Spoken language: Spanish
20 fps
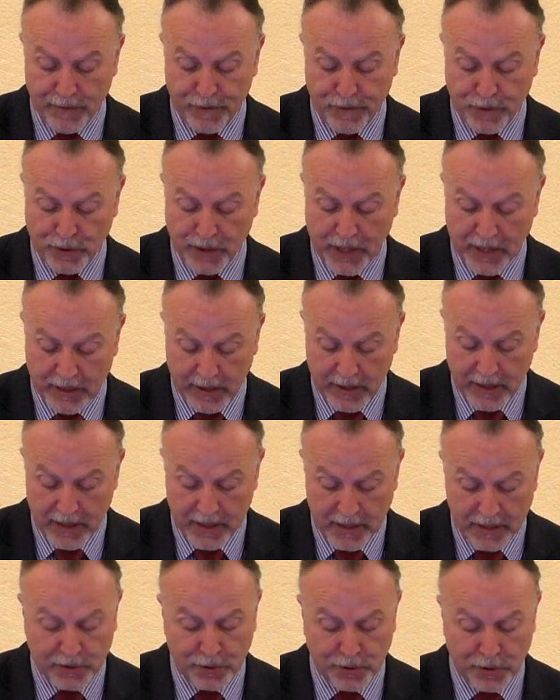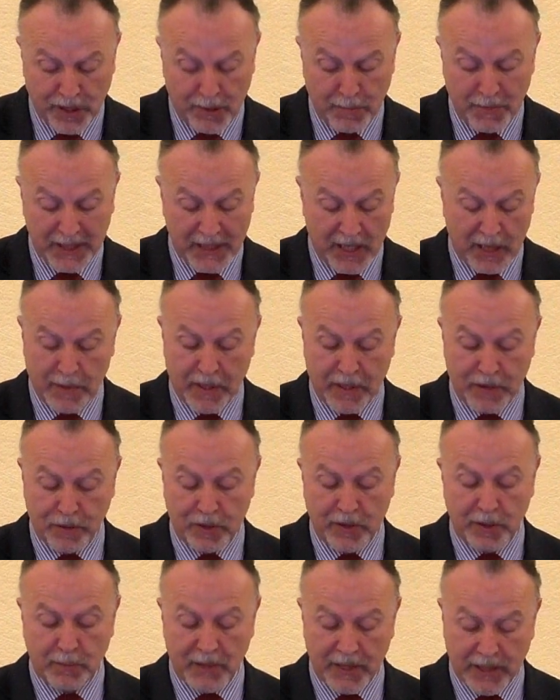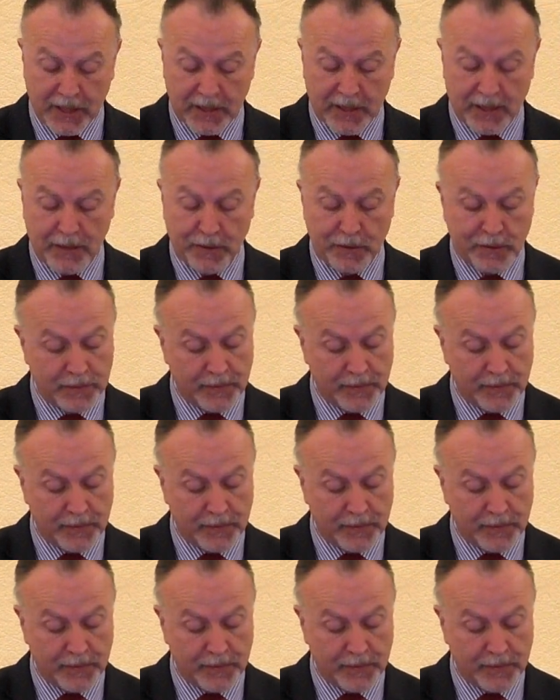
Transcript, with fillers: florecer toda mi salvación y mi deseo.